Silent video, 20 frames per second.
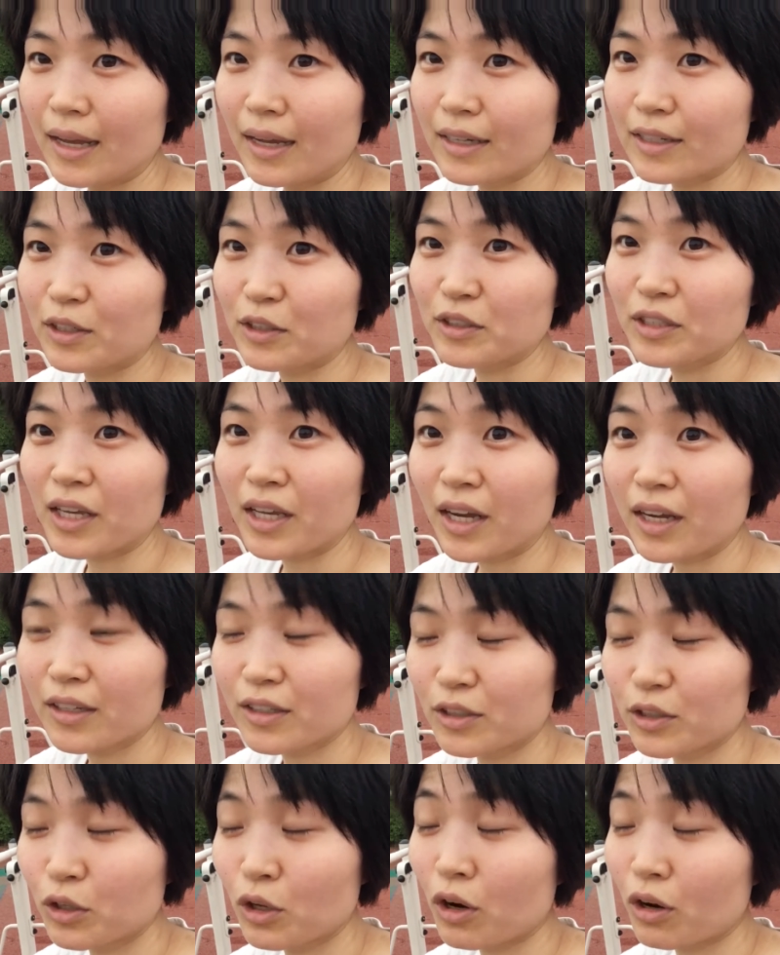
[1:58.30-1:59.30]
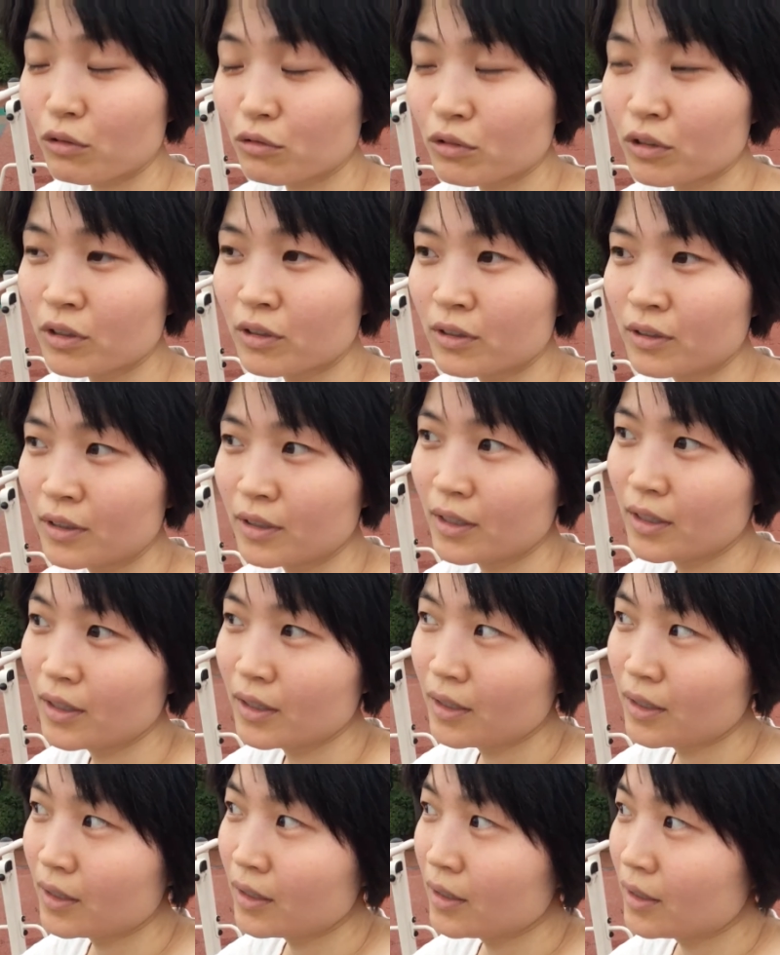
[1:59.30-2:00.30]
그런 생각이 들더라고요.
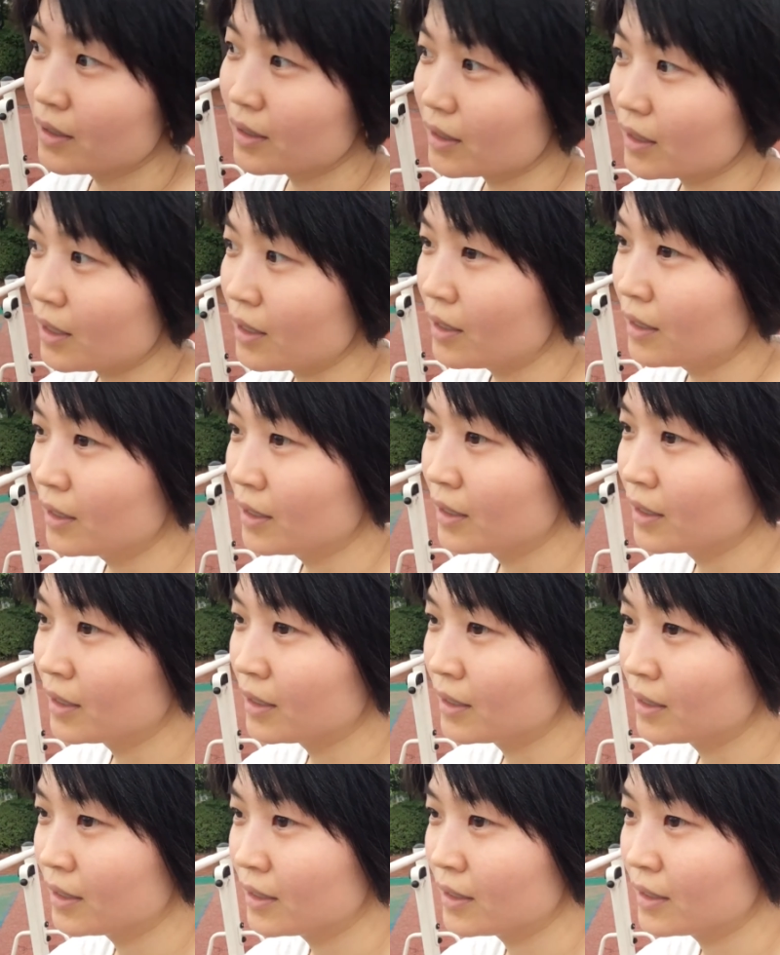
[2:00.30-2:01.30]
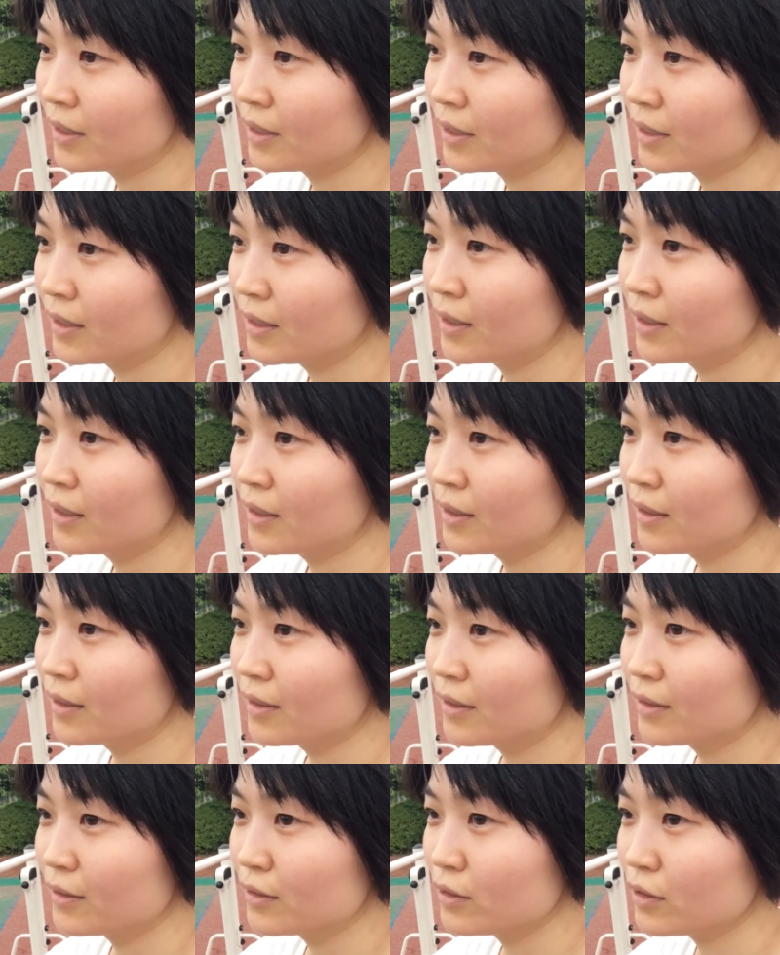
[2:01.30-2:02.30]
그러니까
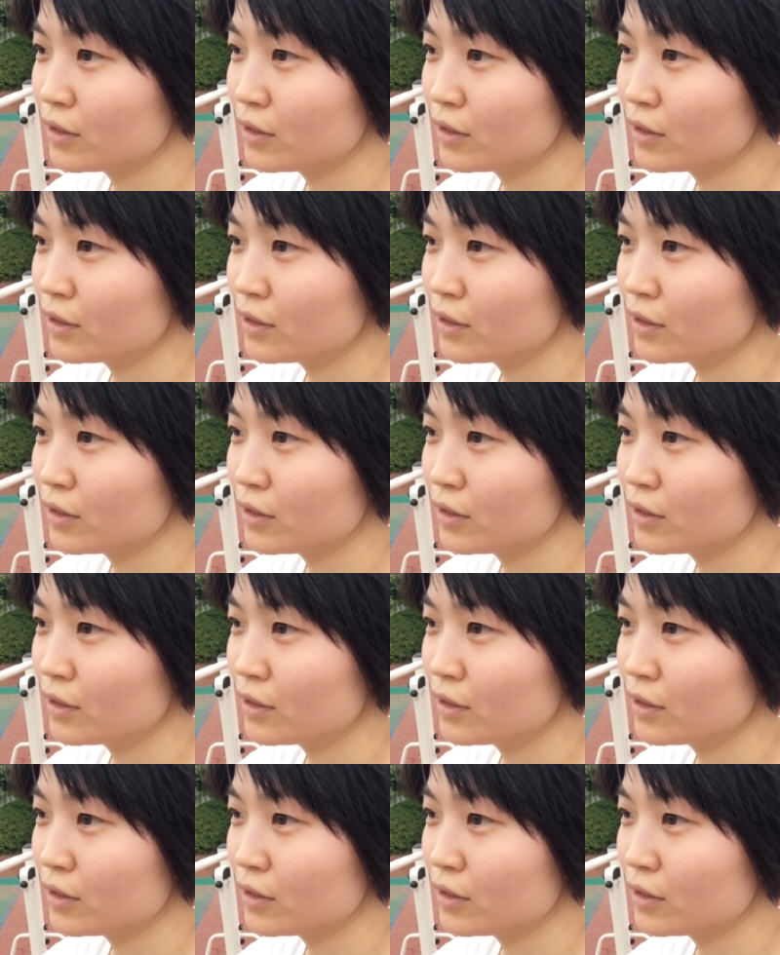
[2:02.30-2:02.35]
그